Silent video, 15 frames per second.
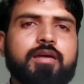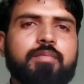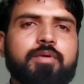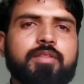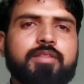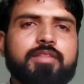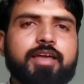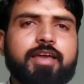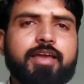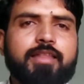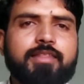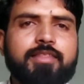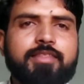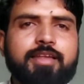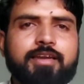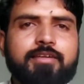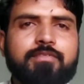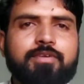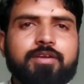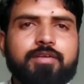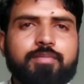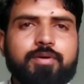क्या बनता है
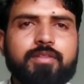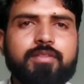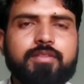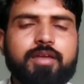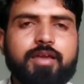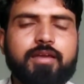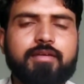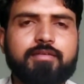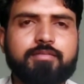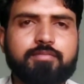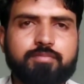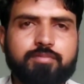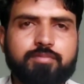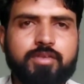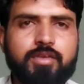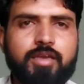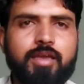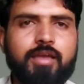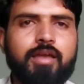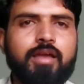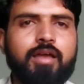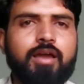नेटवर्क बनता है ठीक है
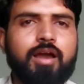